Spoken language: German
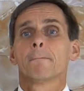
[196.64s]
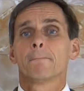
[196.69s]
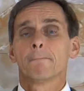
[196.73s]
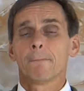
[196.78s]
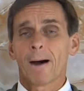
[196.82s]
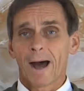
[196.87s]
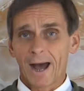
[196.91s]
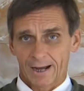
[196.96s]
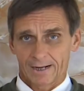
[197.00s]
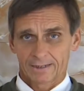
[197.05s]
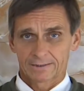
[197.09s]

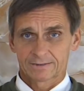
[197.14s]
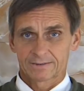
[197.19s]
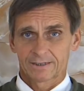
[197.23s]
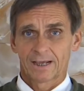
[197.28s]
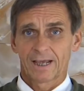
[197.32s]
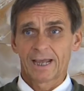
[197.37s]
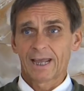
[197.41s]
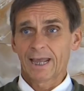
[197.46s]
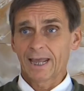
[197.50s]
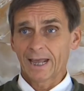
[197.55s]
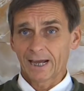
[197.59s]
macht,
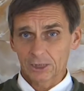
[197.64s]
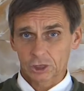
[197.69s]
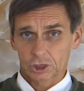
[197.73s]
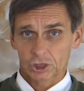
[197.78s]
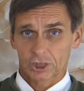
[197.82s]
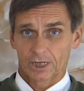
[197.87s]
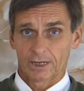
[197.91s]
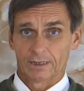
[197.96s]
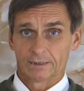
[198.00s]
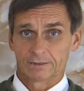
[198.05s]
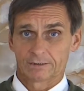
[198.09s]

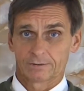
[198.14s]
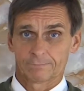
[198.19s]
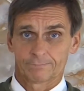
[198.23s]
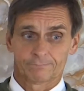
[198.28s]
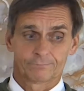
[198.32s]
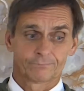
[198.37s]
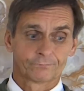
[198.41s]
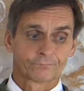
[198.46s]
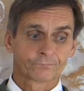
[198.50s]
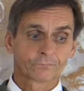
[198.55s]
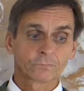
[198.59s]
herstellt?
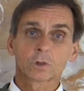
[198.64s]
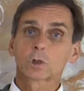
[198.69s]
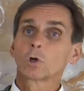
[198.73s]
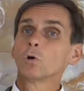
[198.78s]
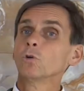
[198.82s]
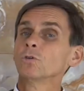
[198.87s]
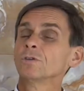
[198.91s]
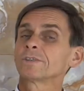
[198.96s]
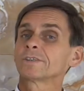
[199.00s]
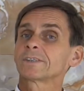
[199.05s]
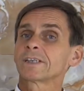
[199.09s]

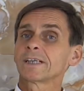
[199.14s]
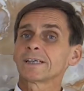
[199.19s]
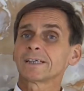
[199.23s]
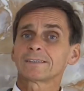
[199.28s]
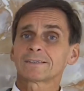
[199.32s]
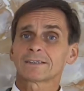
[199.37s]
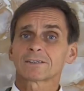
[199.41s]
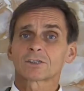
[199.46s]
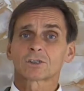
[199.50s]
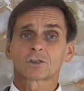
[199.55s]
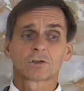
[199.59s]
Und
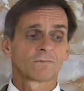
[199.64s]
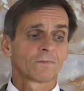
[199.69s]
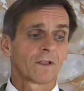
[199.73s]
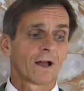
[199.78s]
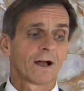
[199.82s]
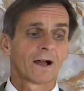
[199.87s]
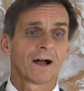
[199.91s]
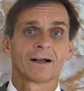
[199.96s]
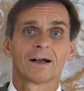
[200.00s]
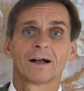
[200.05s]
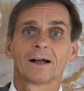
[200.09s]
dies ist schon,
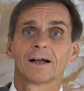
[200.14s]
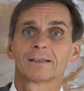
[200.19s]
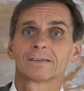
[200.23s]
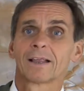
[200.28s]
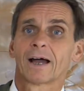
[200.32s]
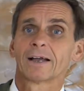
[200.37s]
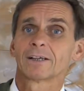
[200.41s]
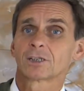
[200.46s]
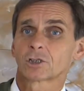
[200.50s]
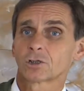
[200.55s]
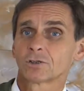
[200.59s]

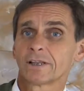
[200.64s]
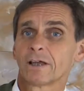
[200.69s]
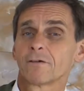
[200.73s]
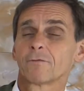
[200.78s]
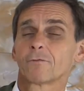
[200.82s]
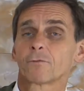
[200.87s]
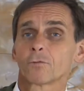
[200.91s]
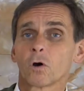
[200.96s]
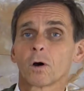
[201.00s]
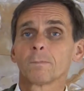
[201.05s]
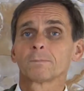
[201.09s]
da ist schon
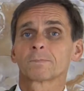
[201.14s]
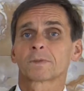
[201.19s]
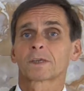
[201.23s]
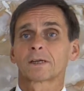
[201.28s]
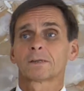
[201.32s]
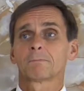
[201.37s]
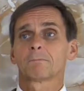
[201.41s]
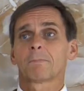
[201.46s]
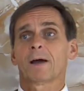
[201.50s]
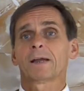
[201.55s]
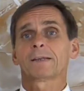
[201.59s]
der Wurm
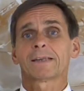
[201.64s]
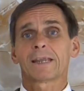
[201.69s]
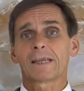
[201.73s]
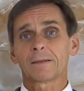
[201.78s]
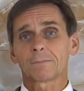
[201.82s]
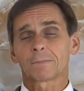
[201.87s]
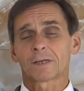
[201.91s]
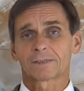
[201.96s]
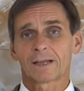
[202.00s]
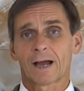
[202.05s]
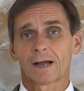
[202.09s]
drin bei
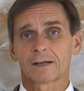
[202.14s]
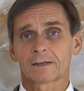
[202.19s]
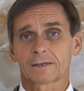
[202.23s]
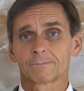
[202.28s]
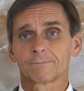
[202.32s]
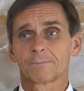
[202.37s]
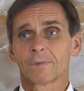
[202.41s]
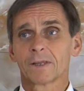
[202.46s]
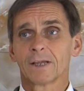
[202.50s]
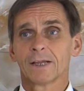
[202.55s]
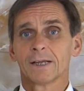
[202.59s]
dem
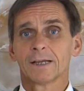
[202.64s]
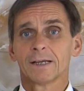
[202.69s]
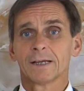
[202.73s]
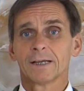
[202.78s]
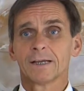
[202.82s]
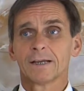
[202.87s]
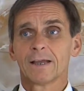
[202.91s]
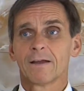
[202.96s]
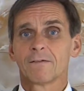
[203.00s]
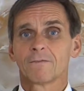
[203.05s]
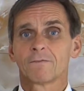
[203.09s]
Gedanken,
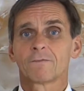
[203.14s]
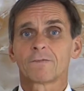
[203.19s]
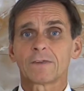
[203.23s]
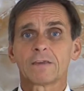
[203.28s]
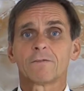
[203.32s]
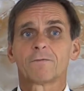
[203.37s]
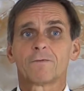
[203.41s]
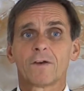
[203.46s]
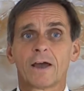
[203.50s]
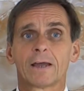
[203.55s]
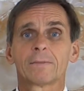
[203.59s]

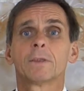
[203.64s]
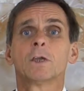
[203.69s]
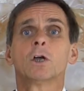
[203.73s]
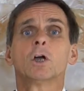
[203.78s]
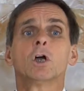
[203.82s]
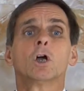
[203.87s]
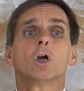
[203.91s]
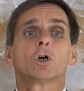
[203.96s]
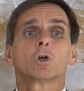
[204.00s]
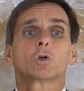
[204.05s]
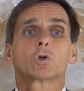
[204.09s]
wie wenn
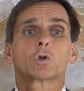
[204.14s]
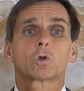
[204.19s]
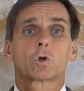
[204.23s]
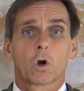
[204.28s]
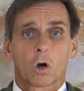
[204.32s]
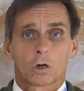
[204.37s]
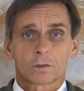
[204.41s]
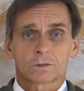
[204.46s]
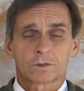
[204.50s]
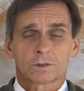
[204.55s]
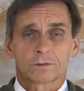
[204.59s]

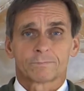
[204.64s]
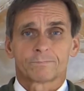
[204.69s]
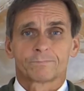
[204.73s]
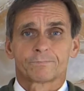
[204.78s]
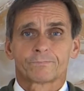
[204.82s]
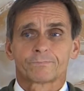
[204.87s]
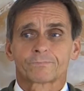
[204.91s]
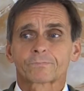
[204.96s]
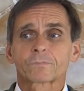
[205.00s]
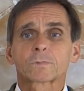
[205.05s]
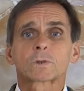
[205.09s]
Gott
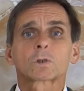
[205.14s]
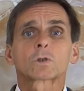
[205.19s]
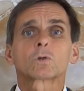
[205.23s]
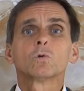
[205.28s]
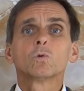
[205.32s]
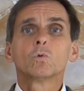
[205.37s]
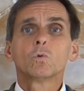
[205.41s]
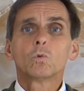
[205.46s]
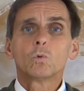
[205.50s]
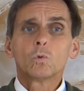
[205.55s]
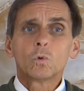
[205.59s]

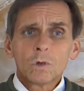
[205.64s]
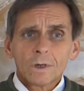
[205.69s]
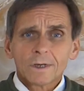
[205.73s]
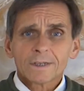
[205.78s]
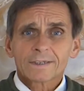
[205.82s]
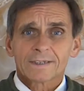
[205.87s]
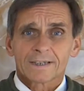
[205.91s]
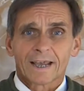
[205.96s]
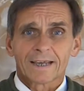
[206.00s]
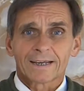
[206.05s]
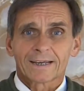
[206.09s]

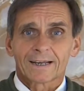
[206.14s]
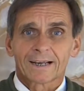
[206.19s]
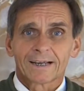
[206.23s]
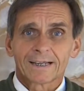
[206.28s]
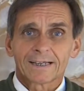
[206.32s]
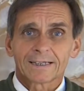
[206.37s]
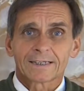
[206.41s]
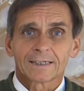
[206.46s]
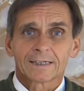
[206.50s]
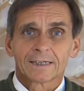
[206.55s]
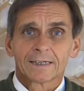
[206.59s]

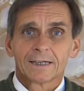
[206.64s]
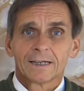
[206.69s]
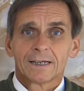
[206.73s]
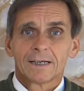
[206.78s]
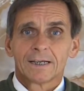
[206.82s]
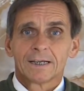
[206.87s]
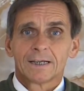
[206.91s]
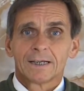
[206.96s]
ursächlich